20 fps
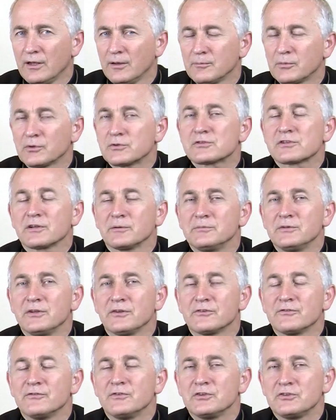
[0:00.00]
Potrzebny
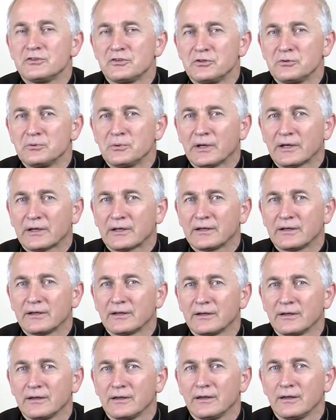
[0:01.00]
jest wysiłek.
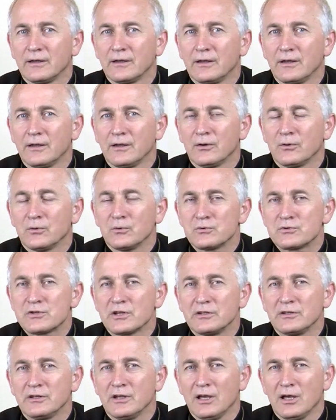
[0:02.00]

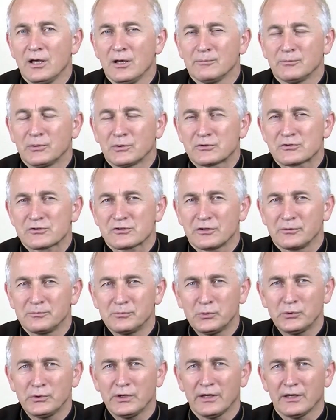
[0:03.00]
Uczeń
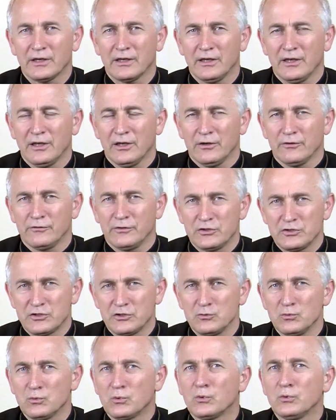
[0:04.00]
potrzebuje
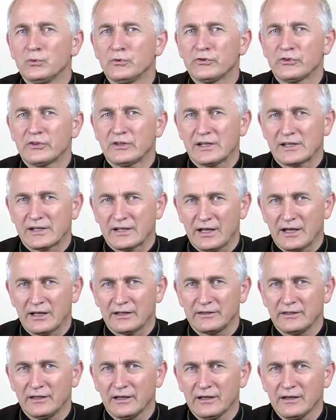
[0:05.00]
wysiłku,
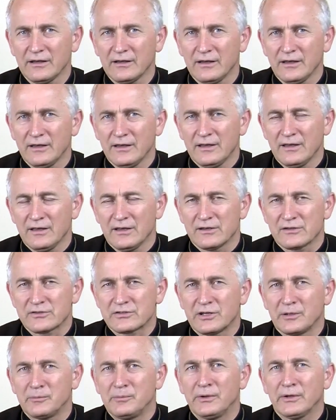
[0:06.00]
starania,
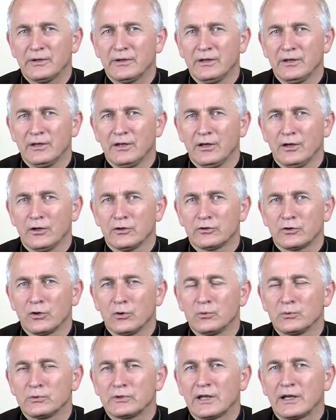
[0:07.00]
żeby
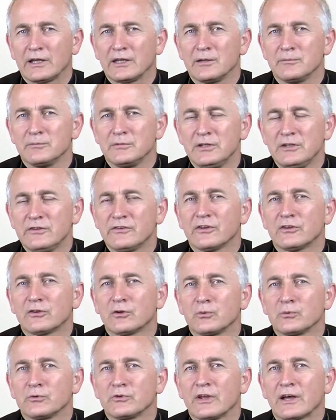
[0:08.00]
tą tajemnicę,
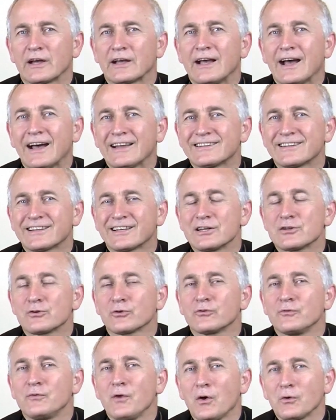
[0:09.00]
tą zagadkę
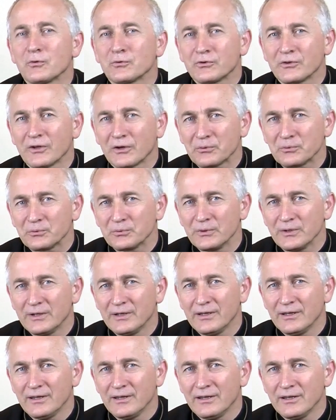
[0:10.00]
rozwiązał,
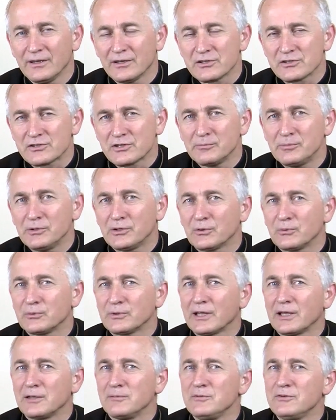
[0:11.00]
żeby tą
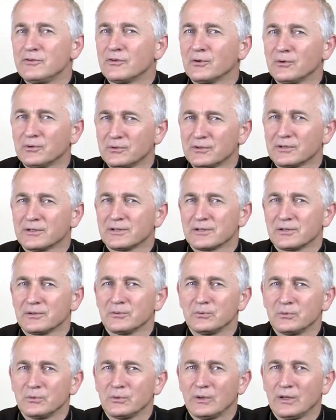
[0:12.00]
tajemnicę odkrył.
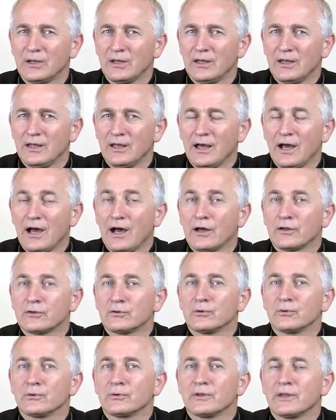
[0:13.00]
A
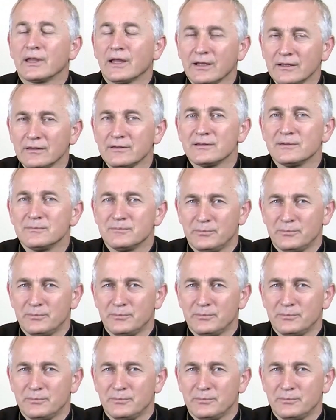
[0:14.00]
to na tym